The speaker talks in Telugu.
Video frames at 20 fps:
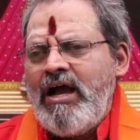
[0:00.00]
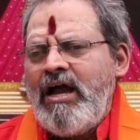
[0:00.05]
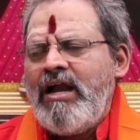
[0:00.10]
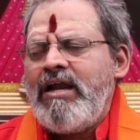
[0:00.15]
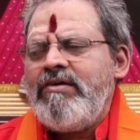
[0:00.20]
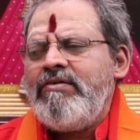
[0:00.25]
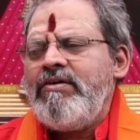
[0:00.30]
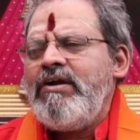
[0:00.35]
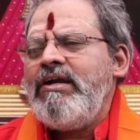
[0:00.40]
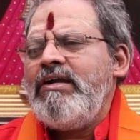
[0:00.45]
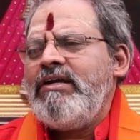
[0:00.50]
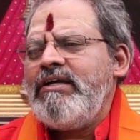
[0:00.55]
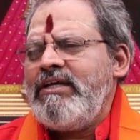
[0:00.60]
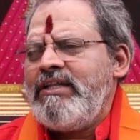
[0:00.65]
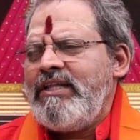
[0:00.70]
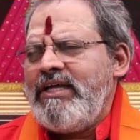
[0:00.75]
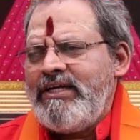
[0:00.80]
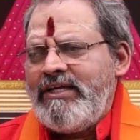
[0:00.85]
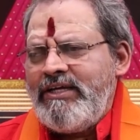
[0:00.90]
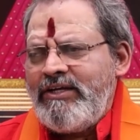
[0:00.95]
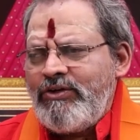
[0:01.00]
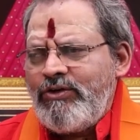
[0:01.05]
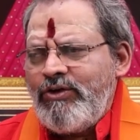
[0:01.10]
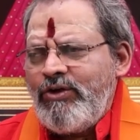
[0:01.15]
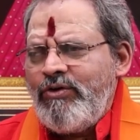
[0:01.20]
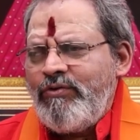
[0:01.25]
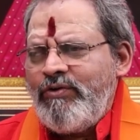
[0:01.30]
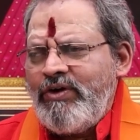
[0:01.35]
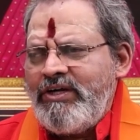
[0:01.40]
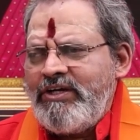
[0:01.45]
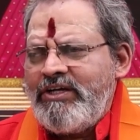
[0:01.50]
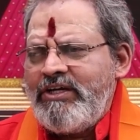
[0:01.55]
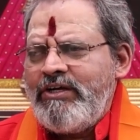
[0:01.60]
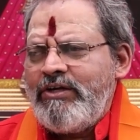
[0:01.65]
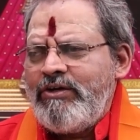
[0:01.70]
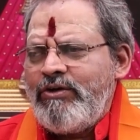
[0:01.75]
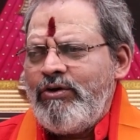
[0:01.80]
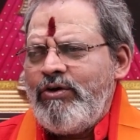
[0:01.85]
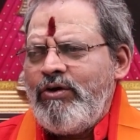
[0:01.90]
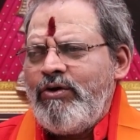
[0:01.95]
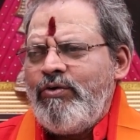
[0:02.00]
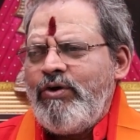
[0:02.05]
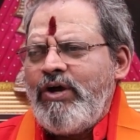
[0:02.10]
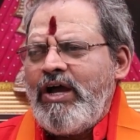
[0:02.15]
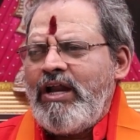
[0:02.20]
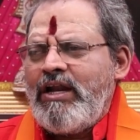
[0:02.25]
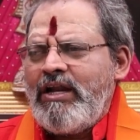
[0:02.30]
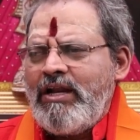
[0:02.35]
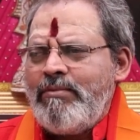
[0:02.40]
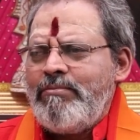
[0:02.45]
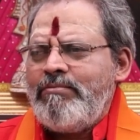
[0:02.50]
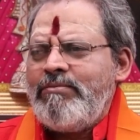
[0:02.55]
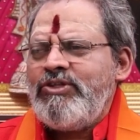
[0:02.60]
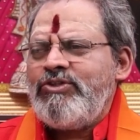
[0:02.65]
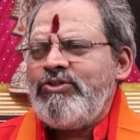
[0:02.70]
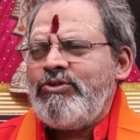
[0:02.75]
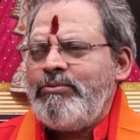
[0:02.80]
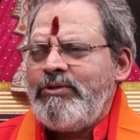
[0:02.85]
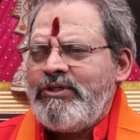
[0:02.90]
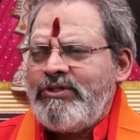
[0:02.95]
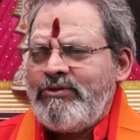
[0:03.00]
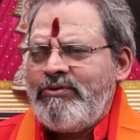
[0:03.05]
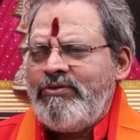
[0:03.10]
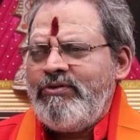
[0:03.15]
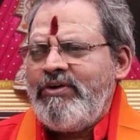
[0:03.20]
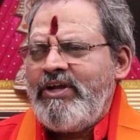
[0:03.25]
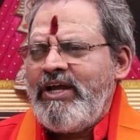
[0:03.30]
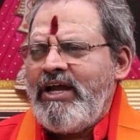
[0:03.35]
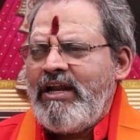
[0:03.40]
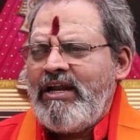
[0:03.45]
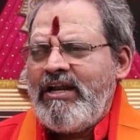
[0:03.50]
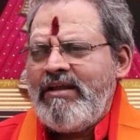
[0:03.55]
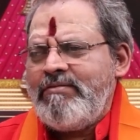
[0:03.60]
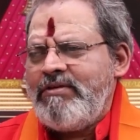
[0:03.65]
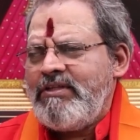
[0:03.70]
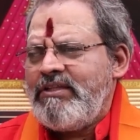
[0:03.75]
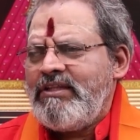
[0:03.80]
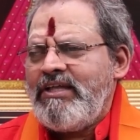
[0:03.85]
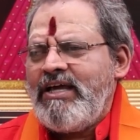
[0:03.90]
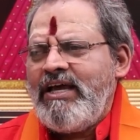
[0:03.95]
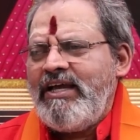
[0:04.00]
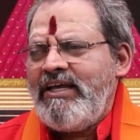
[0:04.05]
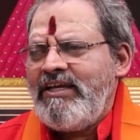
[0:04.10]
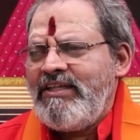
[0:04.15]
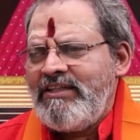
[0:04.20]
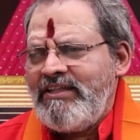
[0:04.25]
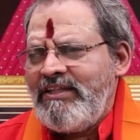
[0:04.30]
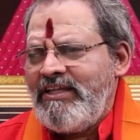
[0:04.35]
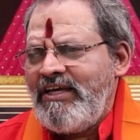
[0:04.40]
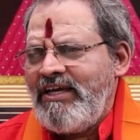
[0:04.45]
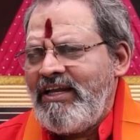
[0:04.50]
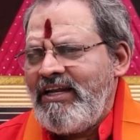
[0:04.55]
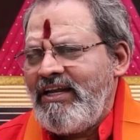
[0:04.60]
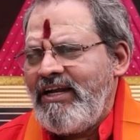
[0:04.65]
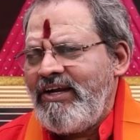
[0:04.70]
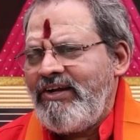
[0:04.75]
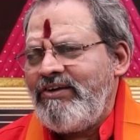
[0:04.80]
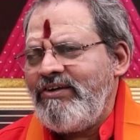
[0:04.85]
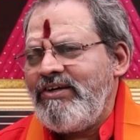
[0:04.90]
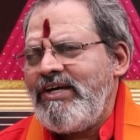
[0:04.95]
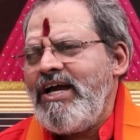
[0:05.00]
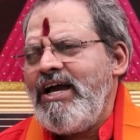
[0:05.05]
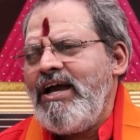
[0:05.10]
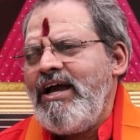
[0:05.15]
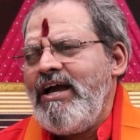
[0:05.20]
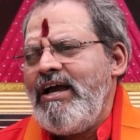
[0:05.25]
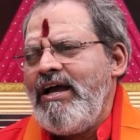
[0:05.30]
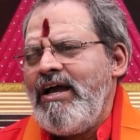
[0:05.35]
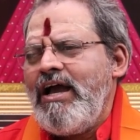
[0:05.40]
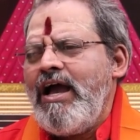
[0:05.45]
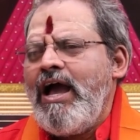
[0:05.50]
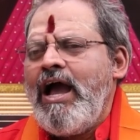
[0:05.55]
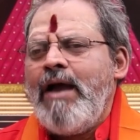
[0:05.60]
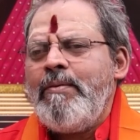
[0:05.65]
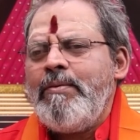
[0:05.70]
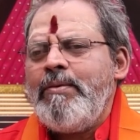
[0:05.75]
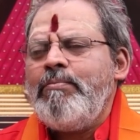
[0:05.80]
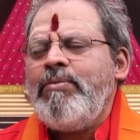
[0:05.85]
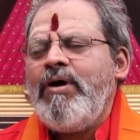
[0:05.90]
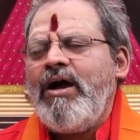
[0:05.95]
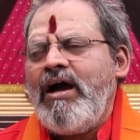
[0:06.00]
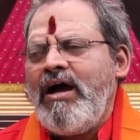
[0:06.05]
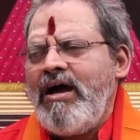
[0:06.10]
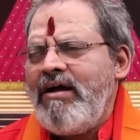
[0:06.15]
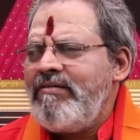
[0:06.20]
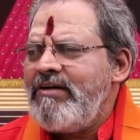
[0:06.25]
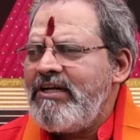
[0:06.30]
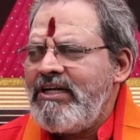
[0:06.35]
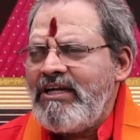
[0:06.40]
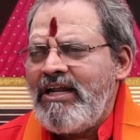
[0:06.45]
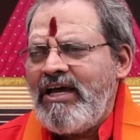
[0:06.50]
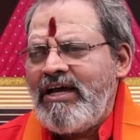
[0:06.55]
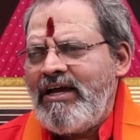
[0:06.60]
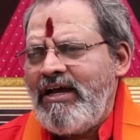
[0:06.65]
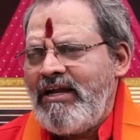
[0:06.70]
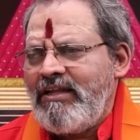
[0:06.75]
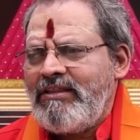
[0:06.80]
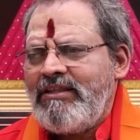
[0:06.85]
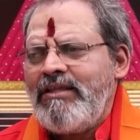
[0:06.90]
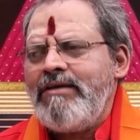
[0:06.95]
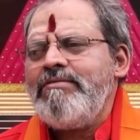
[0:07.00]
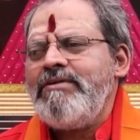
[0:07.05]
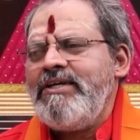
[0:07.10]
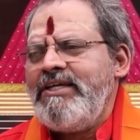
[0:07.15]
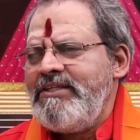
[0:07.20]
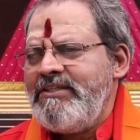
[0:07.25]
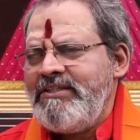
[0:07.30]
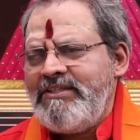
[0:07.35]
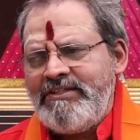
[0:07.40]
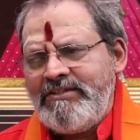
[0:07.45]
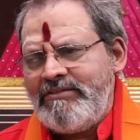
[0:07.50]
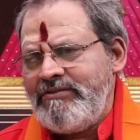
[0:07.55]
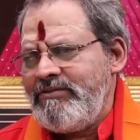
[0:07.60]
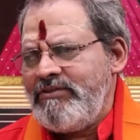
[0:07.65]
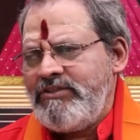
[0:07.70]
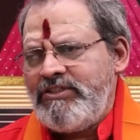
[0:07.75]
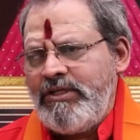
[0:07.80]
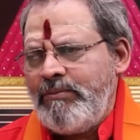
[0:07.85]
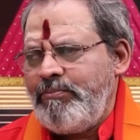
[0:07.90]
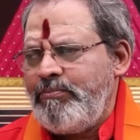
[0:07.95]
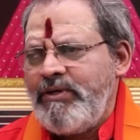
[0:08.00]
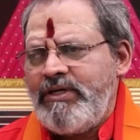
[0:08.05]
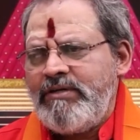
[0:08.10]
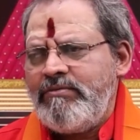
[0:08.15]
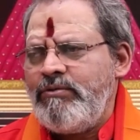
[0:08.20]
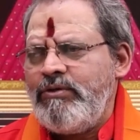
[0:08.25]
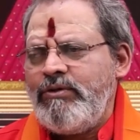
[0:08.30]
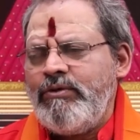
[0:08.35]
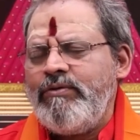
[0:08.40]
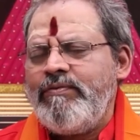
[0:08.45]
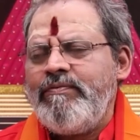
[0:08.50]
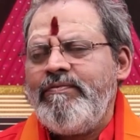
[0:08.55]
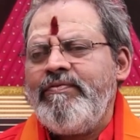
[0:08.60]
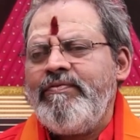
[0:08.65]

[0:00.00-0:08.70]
ఆడవాళ్ళు కదా ఇంట్లో వంటింట్లో ఒక అన్నం మెతుకు పట్టుకుంటే అన్నం అంతా అయింది అన్నట్టుగా ఆమె భావన నాకు అర్థమైంది చెప్పటంలో